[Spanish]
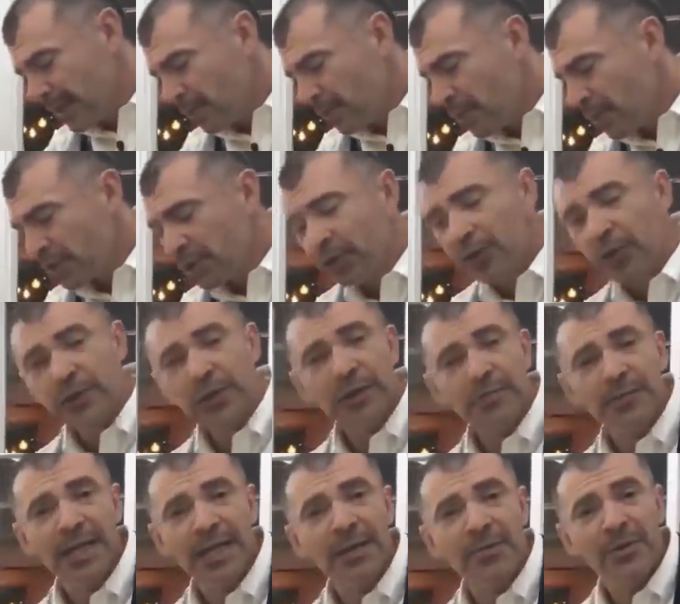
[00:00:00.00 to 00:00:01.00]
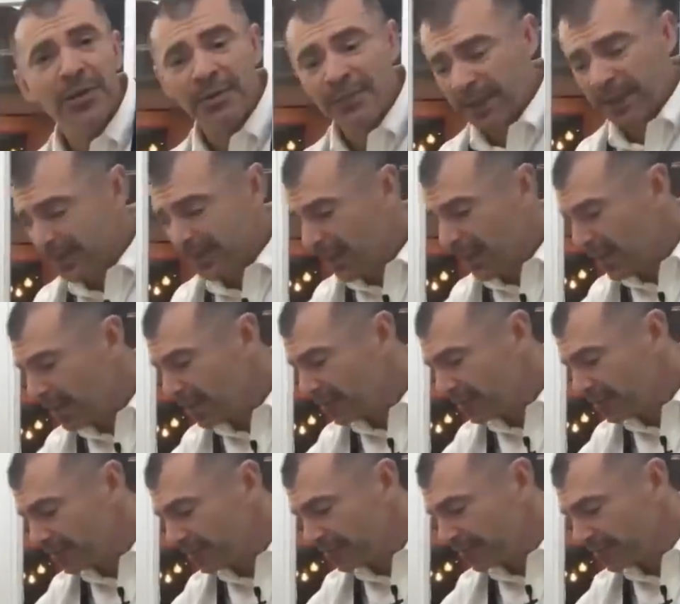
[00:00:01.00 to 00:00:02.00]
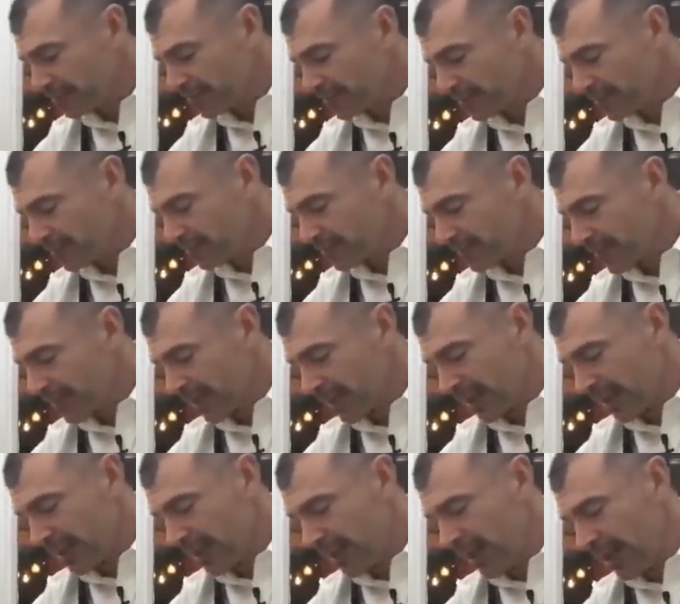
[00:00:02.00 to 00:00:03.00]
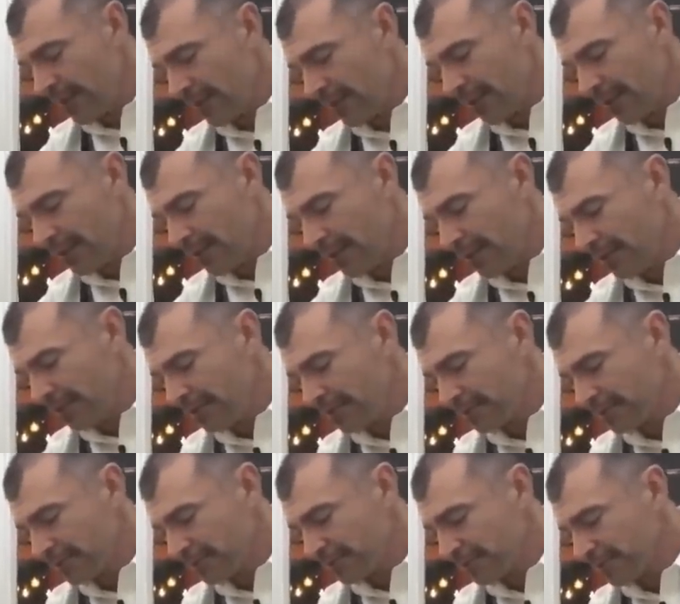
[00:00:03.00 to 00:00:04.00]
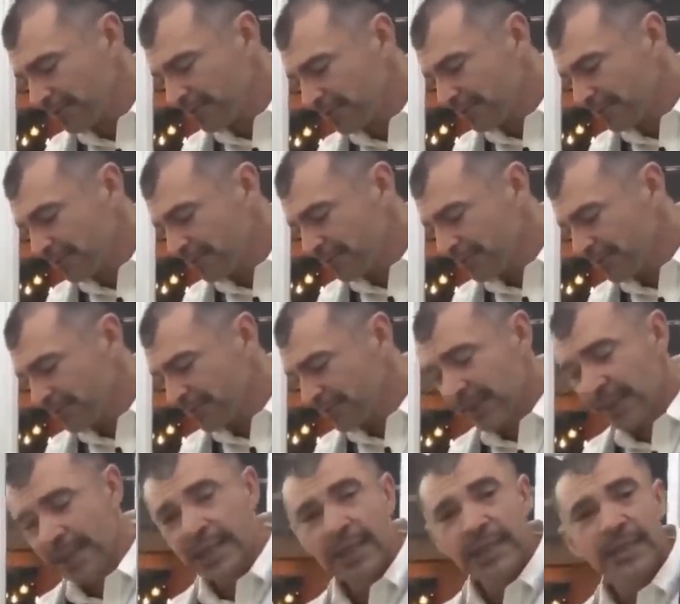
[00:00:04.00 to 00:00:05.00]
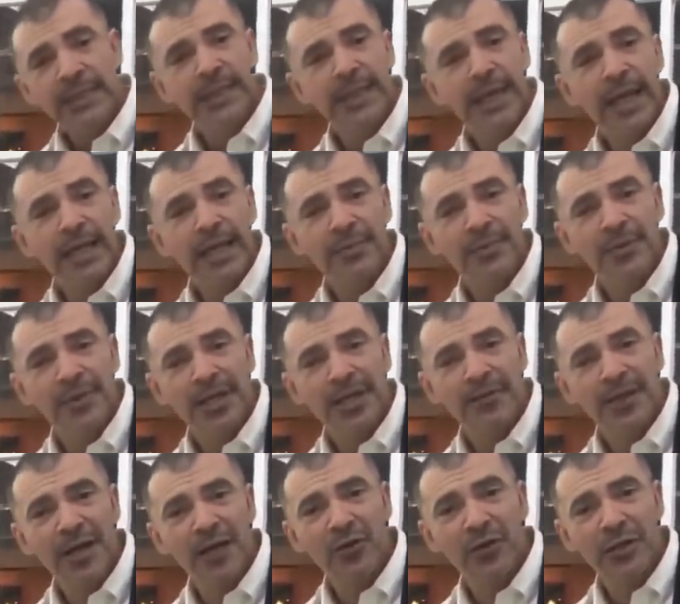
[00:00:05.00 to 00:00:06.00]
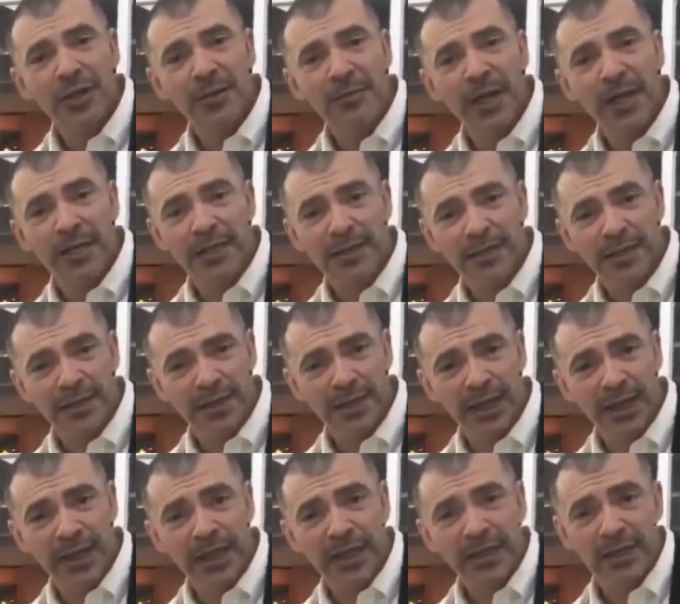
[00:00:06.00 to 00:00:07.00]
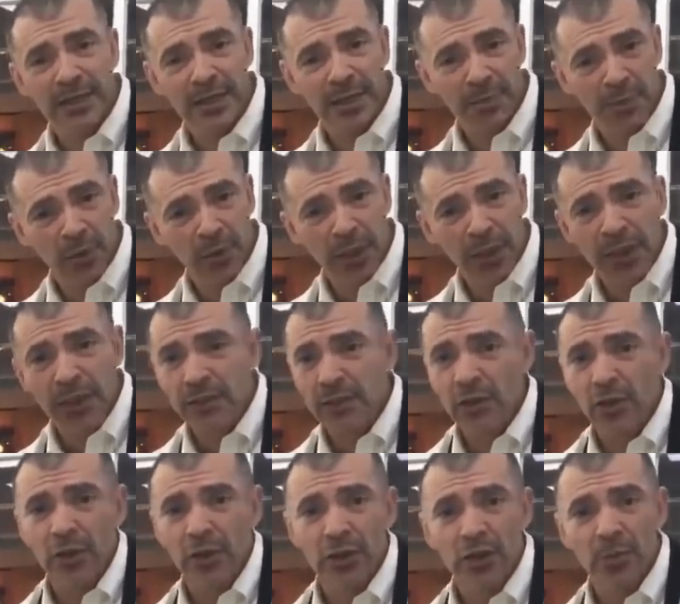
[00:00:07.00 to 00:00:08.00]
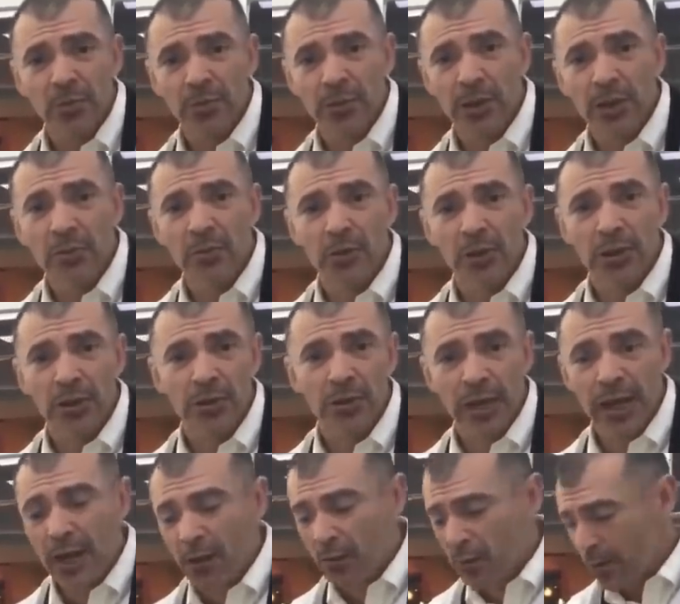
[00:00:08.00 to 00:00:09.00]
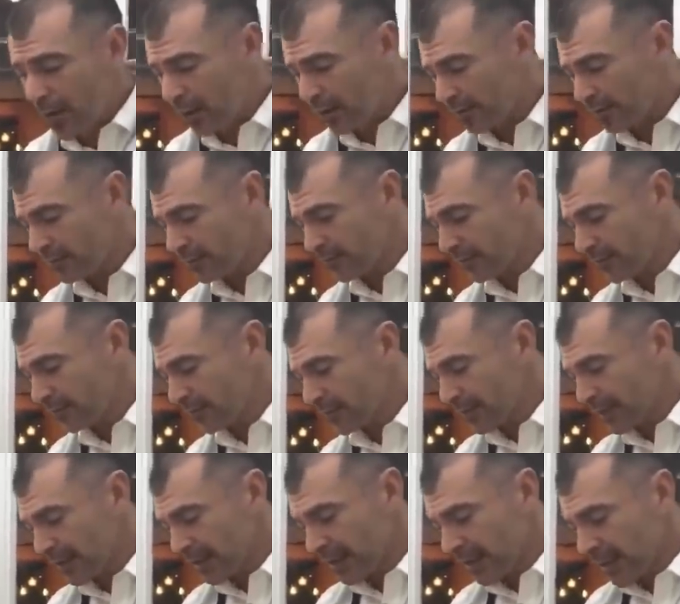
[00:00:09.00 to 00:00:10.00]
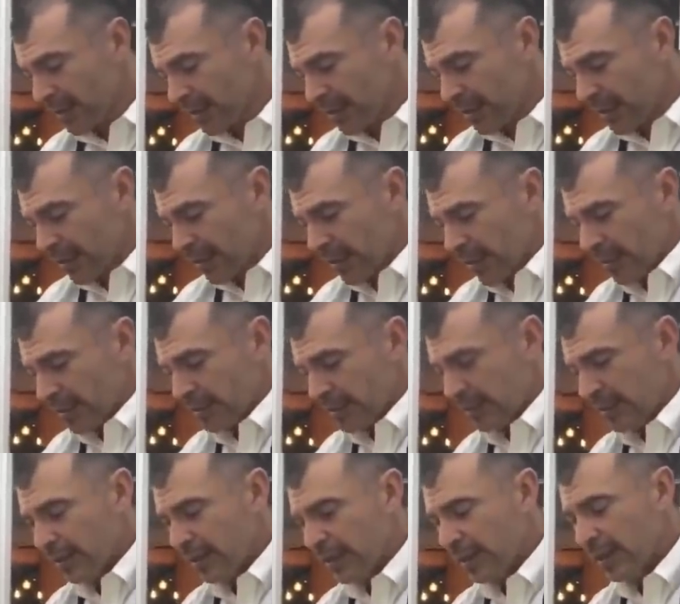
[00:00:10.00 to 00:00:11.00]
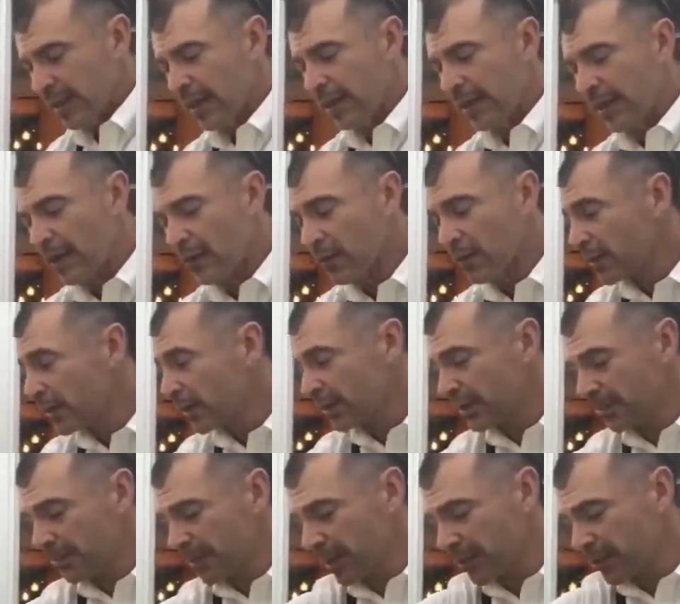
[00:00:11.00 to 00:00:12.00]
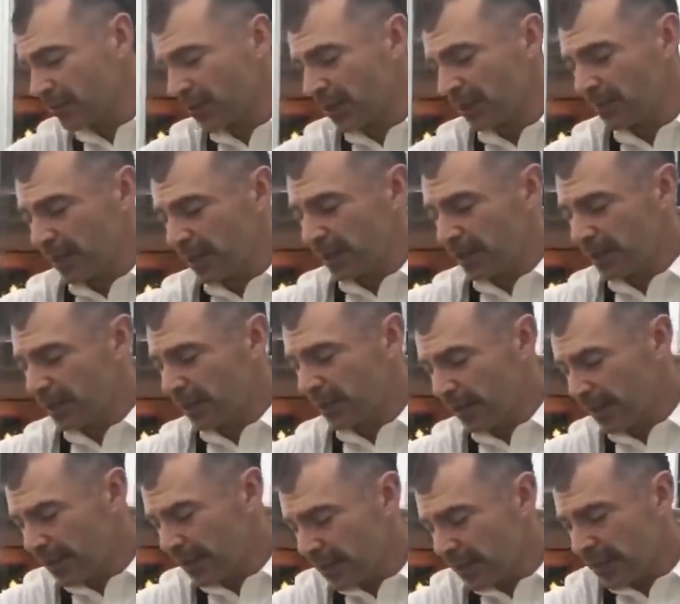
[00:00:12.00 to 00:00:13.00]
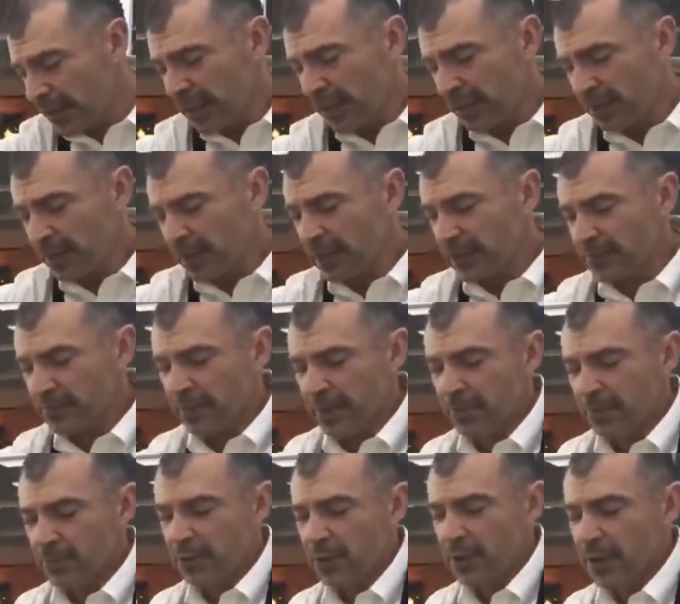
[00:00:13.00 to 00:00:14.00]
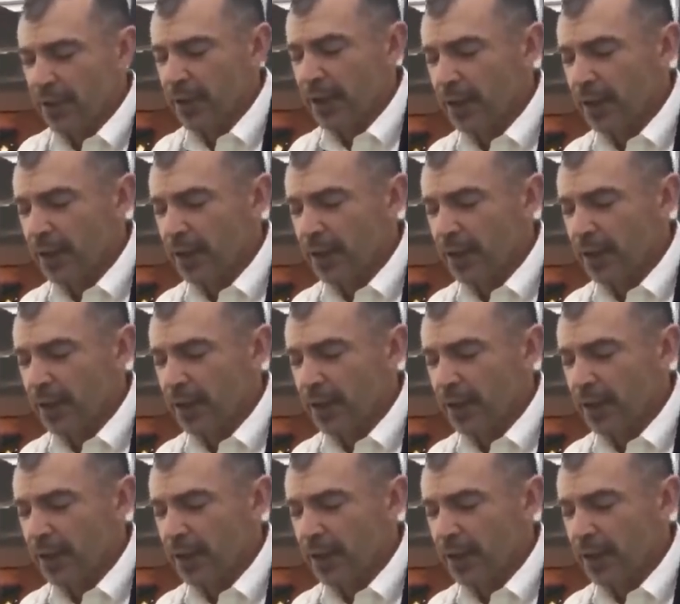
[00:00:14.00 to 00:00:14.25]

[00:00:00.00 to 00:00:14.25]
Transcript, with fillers: Bueno, esto lo terminamos de amasar tranquilamente. Si hay que poner una gota más de leche se pone. Yo le estoy poniendo un poquito de agua. Este, el agua está a temperatura ambiente y ves, vamos